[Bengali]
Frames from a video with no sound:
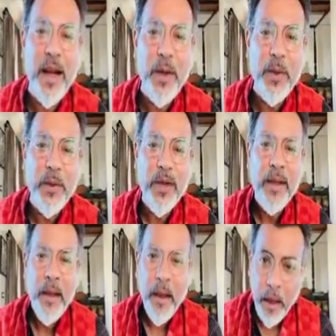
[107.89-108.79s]
নাড়ু
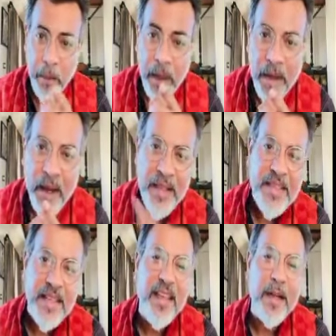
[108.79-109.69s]
আমার
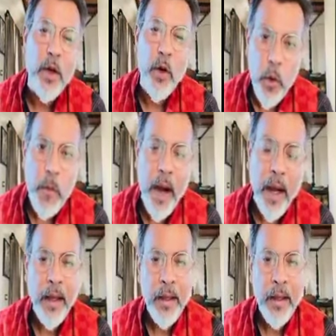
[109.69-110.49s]
রাজ্যে দেখলো উমা